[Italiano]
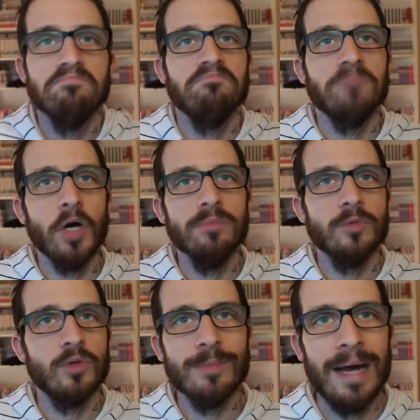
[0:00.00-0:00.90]
No?
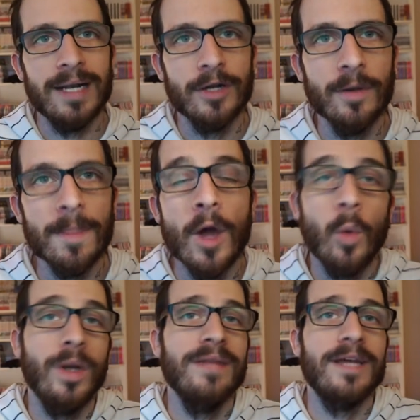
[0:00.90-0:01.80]
Normale, no?
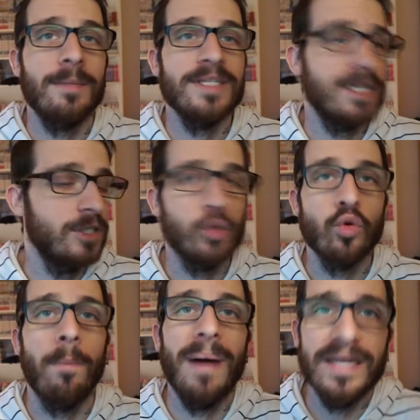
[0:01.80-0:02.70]
Vuole andare a mangiarsi il
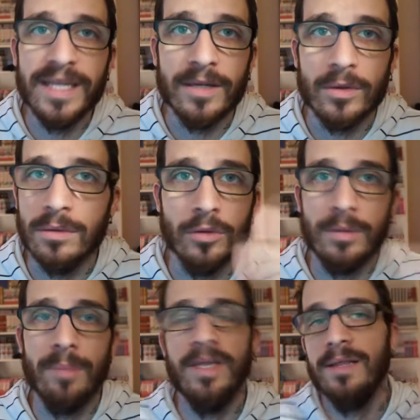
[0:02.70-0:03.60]
suo panino
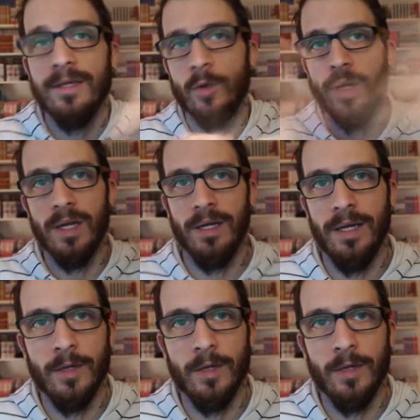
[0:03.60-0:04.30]
normalmente in quel,